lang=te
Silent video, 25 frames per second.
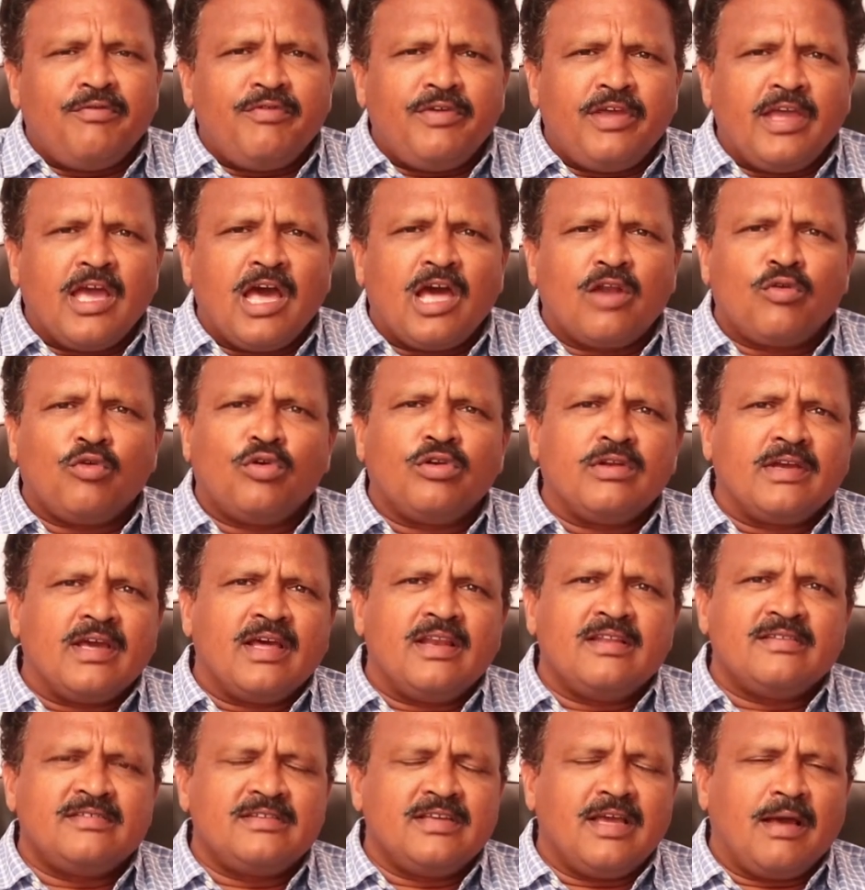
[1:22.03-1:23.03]
విఆర్ఓని
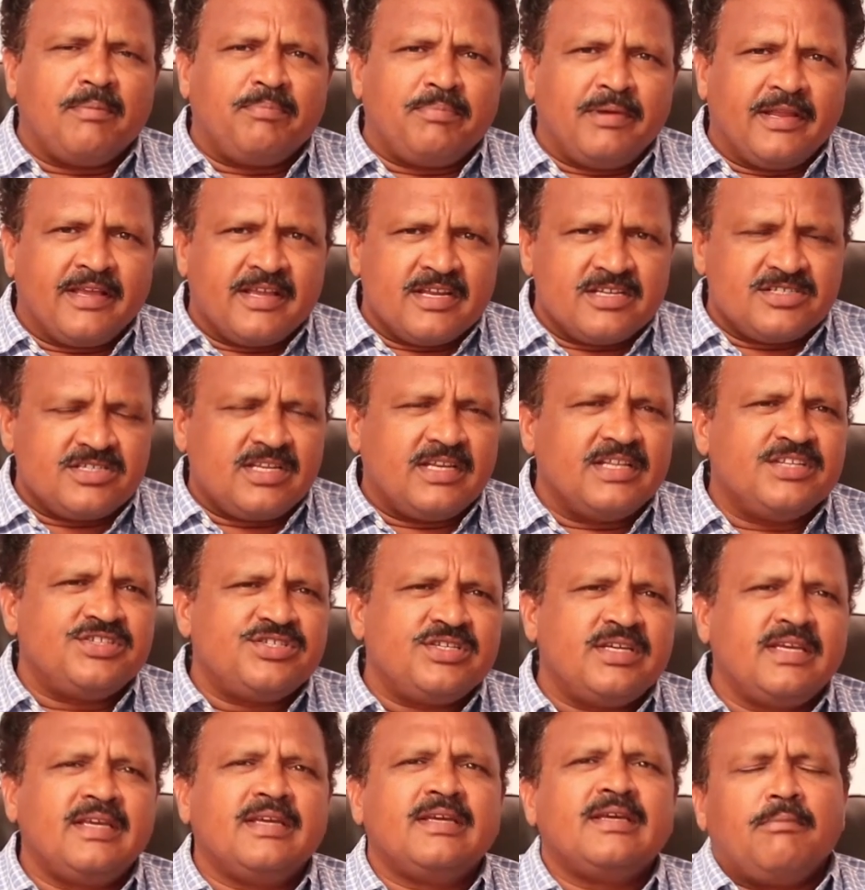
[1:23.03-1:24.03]
కలిసి అప్లికేషన్
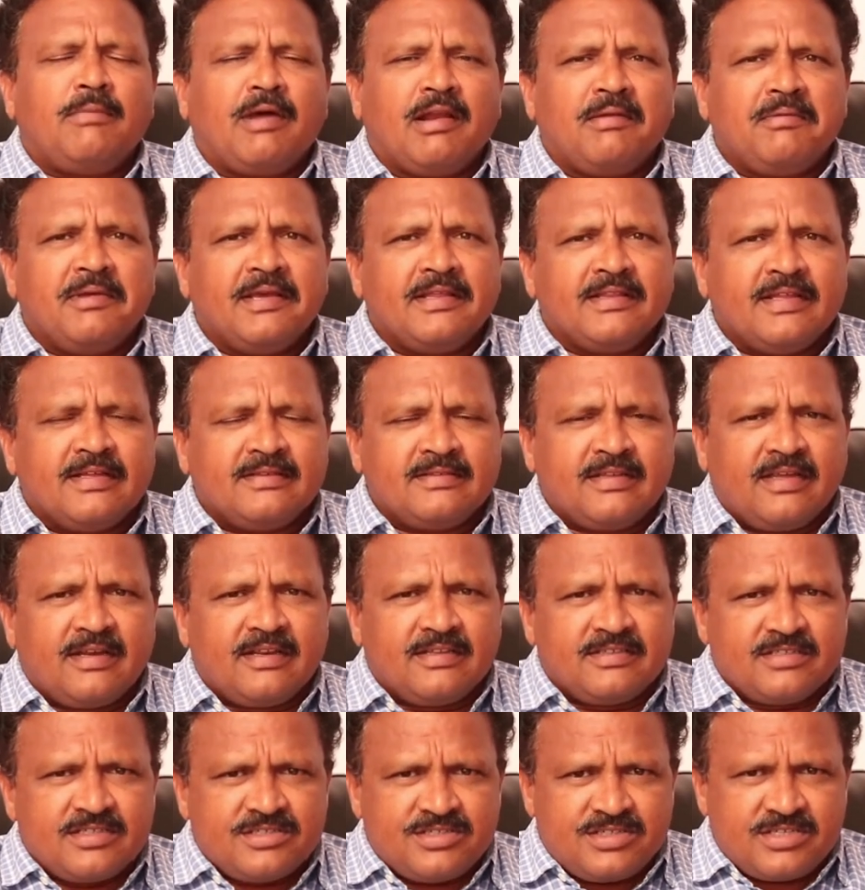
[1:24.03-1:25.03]
ఇచ్చి మనం ఏదైతే
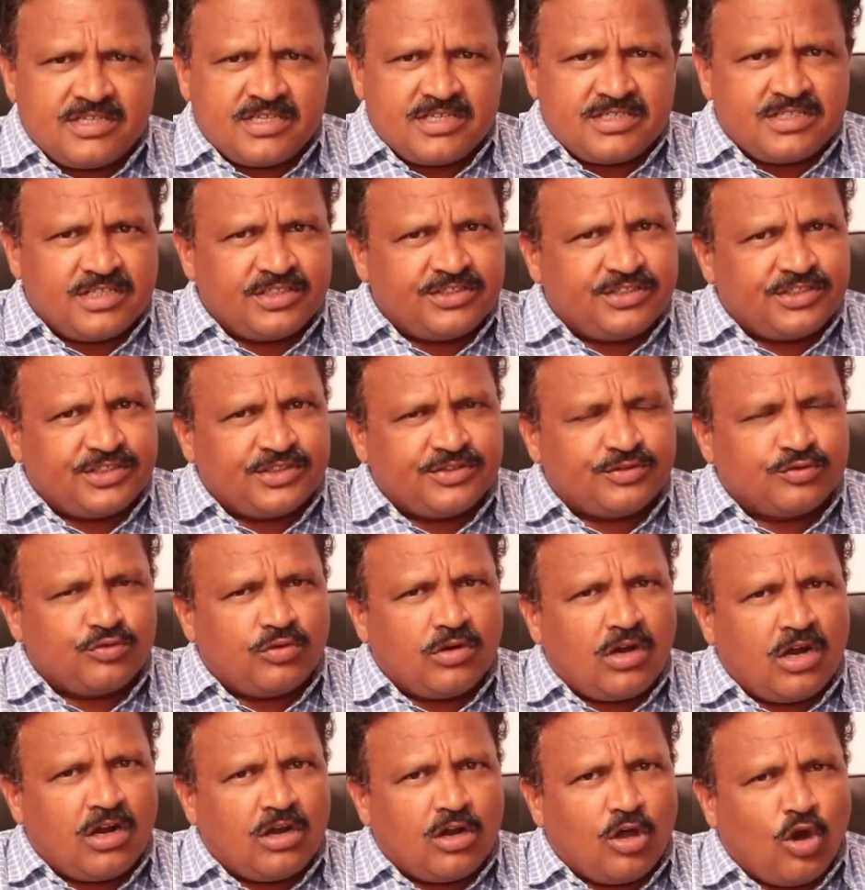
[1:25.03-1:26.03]
రిజిస్ట్రేషన్
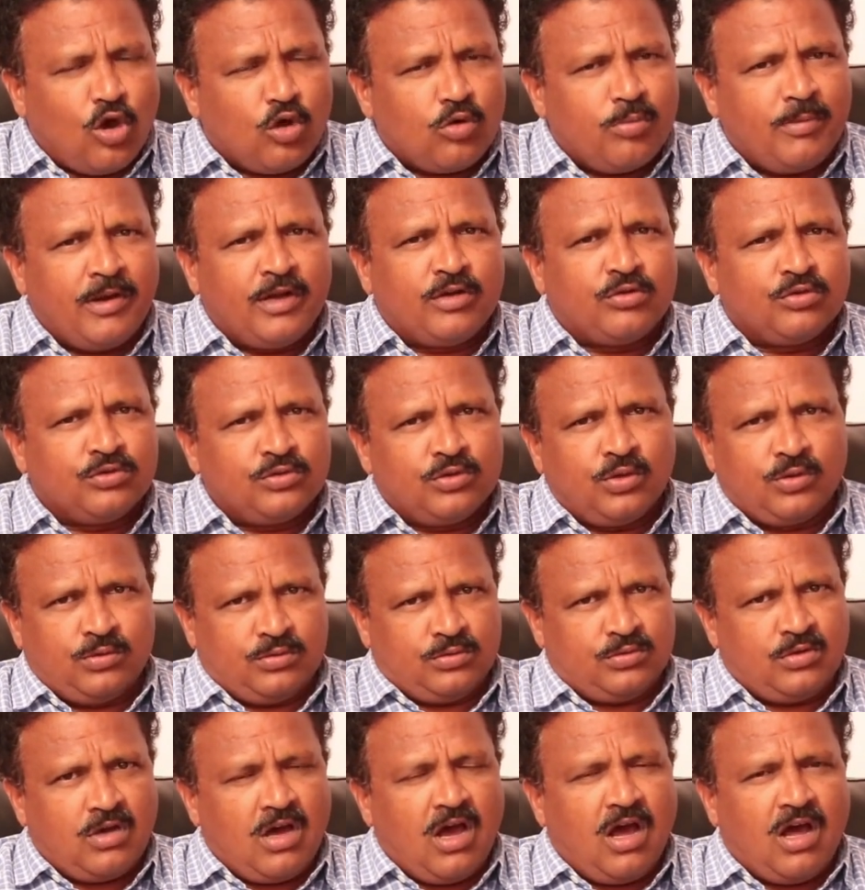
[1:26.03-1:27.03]
చేసుకున్న డాక్యుమెంట్ ఉందో
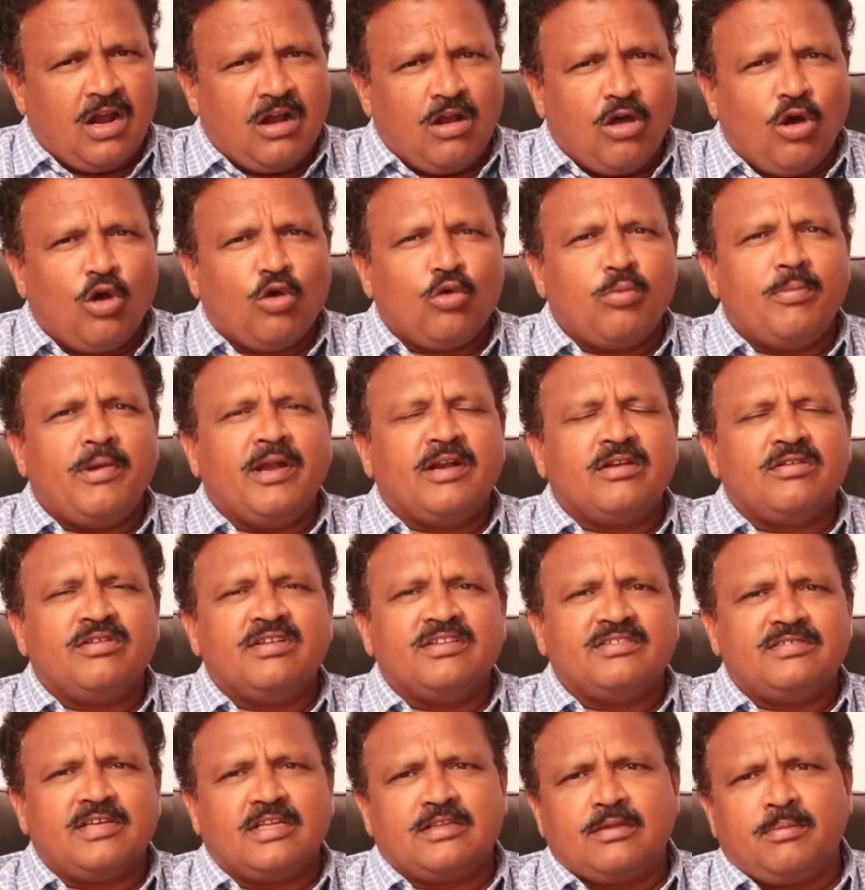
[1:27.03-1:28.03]
ఆ
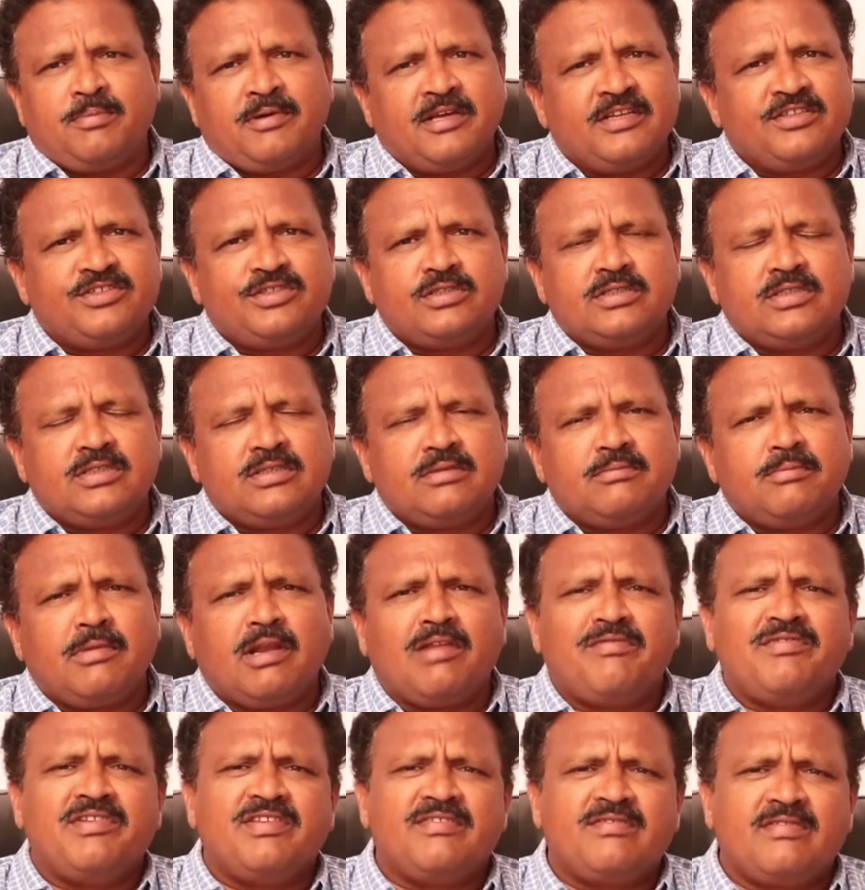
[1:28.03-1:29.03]
డాక్యుమెంట్ని జతపరిచి
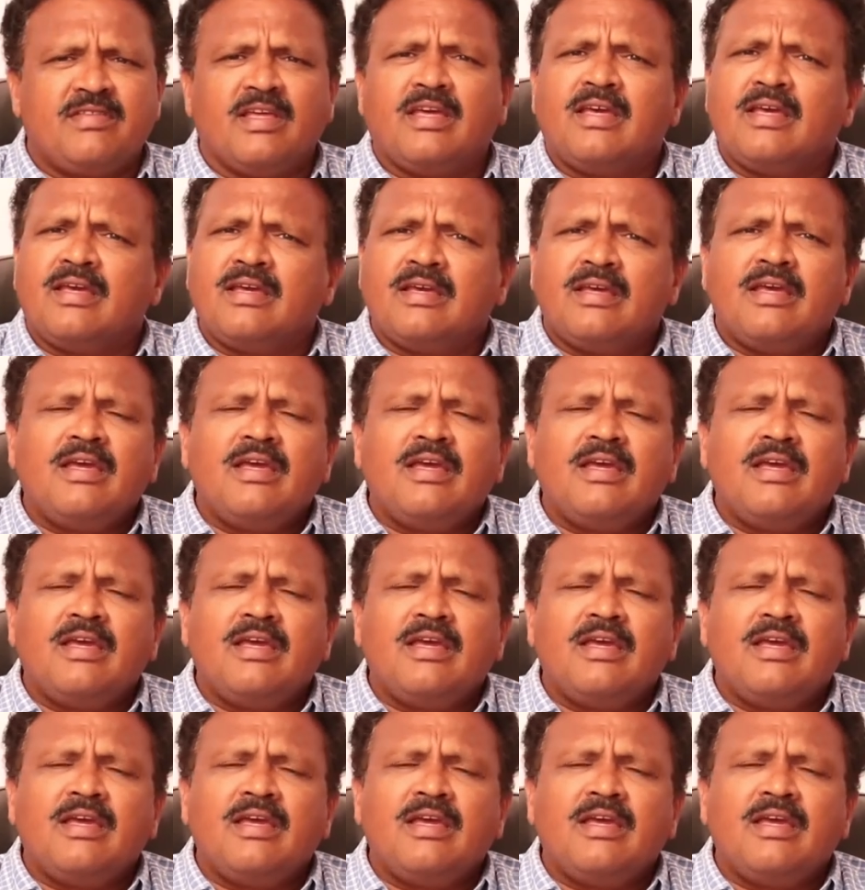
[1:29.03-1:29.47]
మనం ఇస్తే